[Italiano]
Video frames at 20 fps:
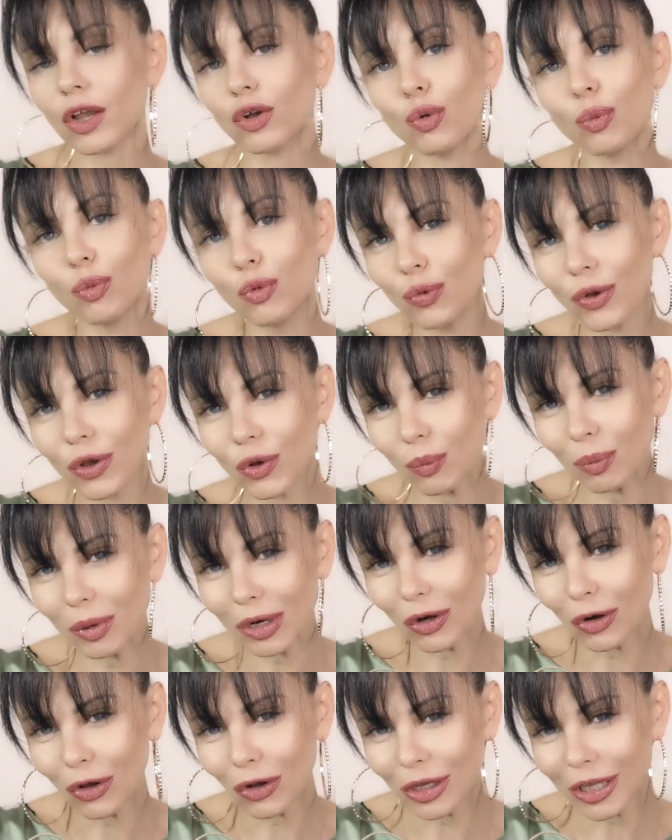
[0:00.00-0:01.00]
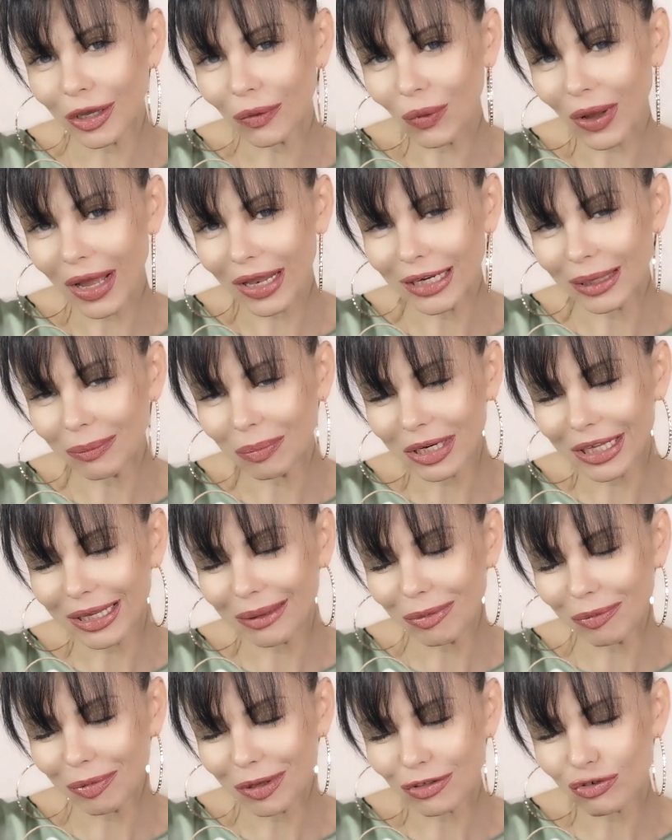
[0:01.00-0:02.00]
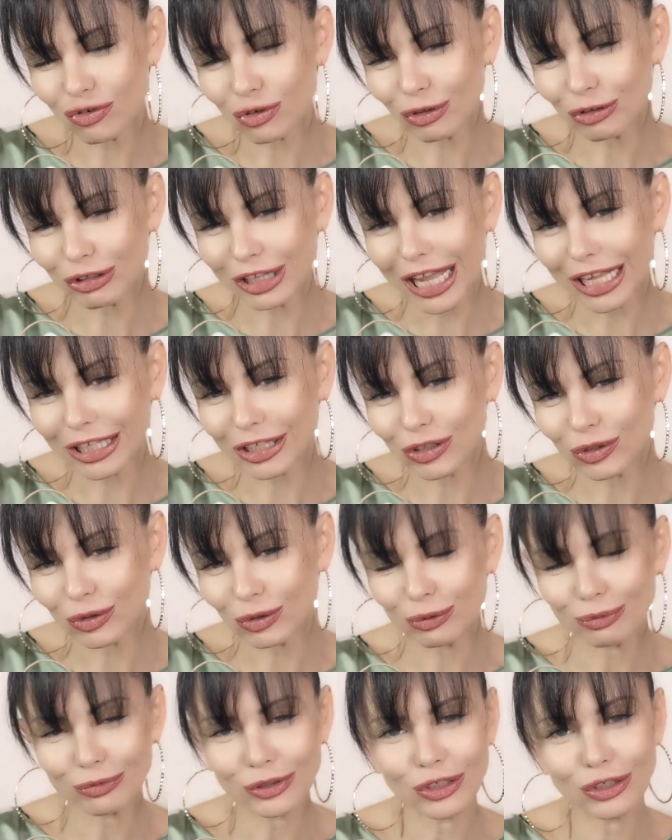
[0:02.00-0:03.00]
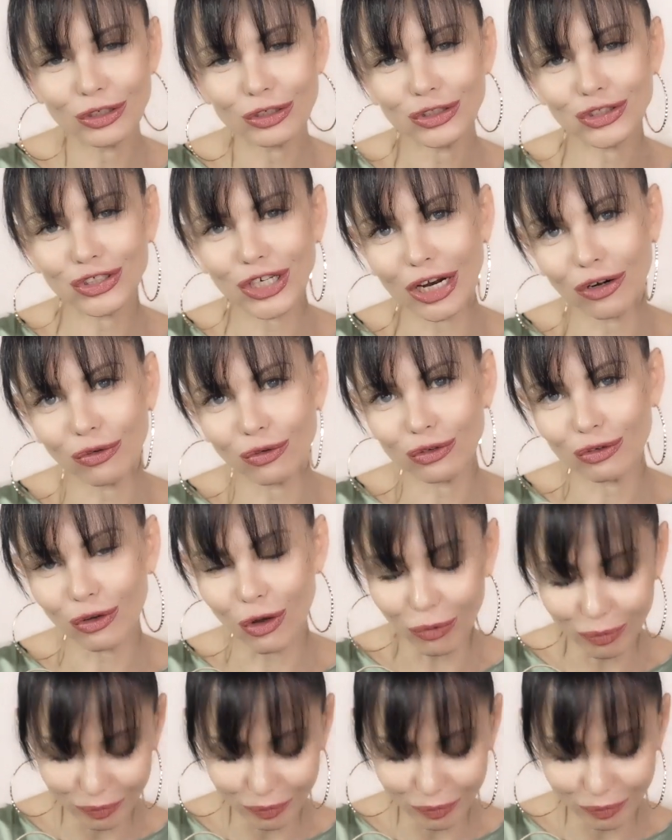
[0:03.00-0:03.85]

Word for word: comunque comprerò anche quelli perché mi piacciono tanto già lo so